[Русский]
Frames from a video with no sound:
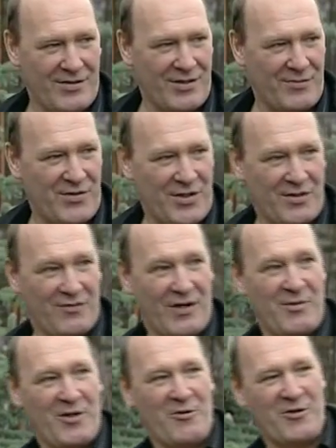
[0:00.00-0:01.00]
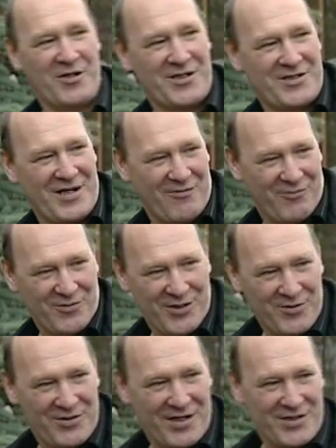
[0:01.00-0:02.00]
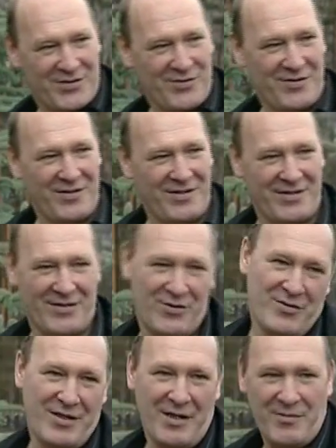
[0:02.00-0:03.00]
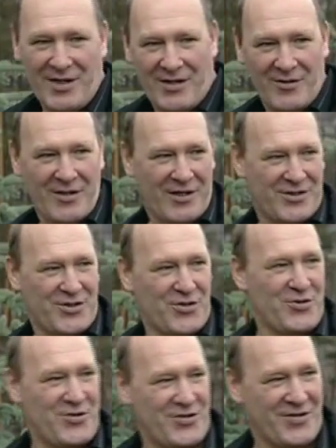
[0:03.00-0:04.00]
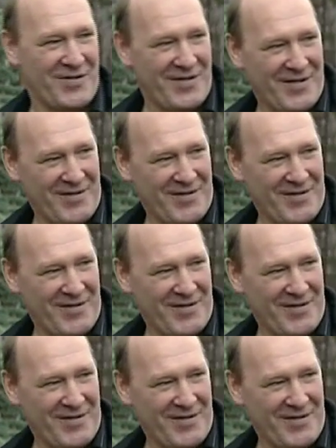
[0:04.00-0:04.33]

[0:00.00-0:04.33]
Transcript: Там 3, 2 миллиона штрафов дают, так что я, я говорю, да мне да, отсижу, что,